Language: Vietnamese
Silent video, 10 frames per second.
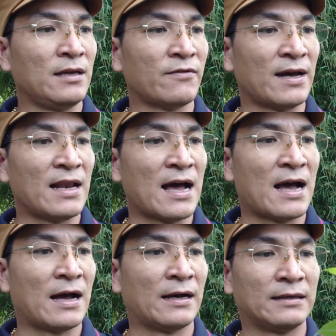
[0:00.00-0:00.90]
thì như vậy
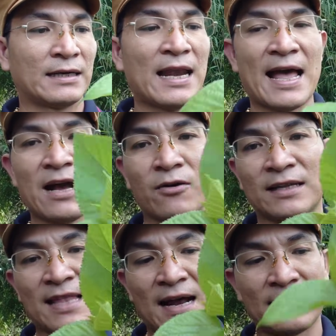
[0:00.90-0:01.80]
là cái lá
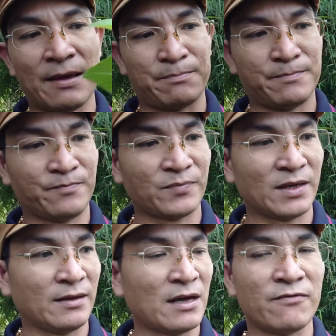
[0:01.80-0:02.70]
gọi là tan diệp
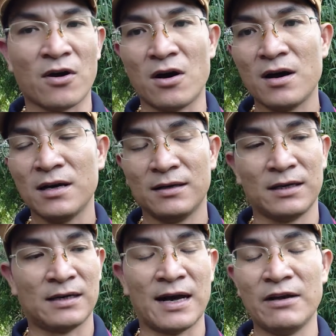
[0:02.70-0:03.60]
cái vỏ
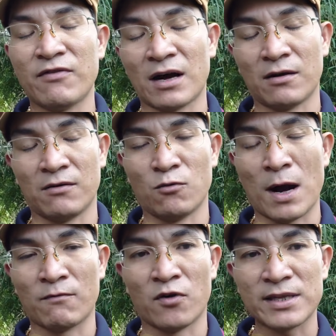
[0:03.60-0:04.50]
rễ vật
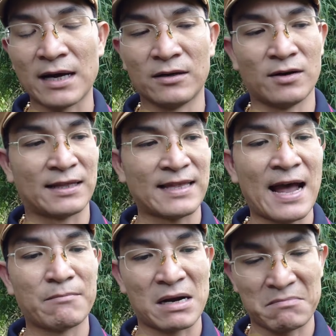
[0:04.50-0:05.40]
hoặc vỏ thân gọi là
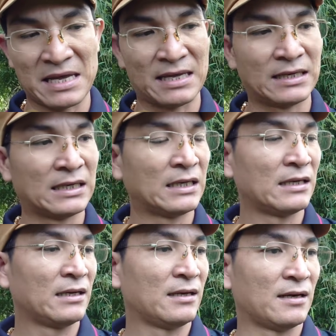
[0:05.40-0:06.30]
tan bạch bì
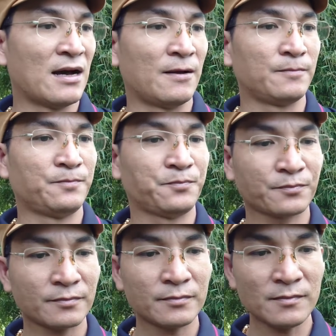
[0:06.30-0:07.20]
đó
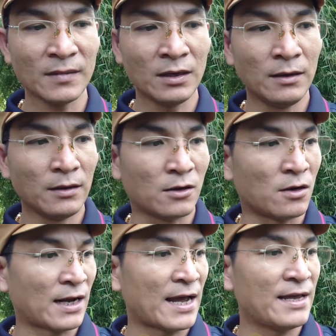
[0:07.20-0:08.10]

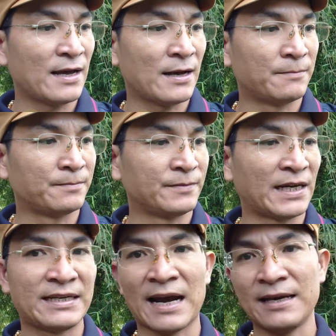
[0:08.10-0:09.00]
còn cái
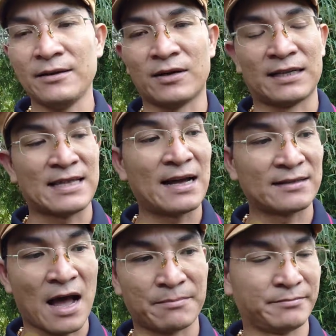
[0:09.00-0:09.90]
um, cái trái gọi là
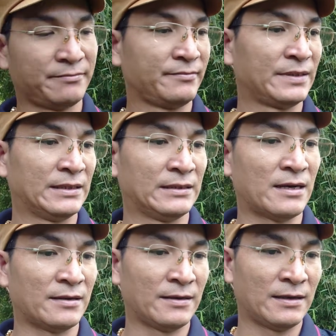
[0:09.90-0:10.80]
tan thầm
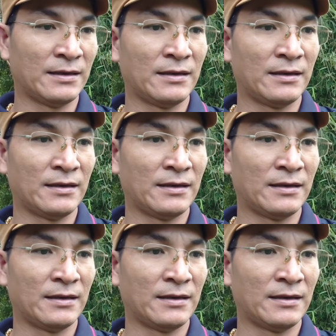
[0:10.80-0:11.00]
đó